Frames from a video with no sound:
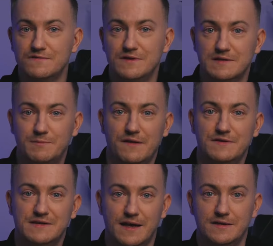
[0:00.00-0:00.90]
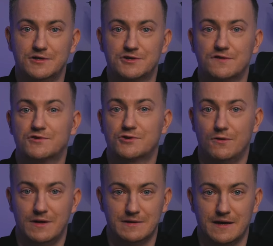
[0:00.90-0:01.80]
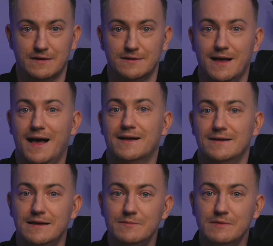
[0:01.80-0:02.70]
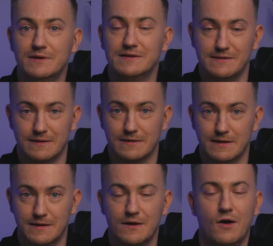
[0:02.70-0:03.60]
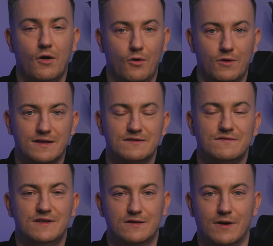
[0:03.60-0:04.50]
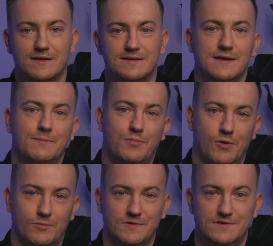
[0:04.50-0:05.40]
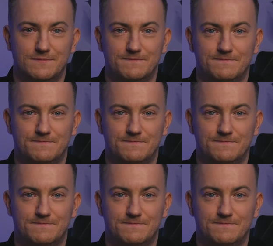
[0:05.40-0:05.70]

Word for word: w tej sprawie znajdziesz w szkoleniach Akademii Baselinker oraz w zakładce Pomoc.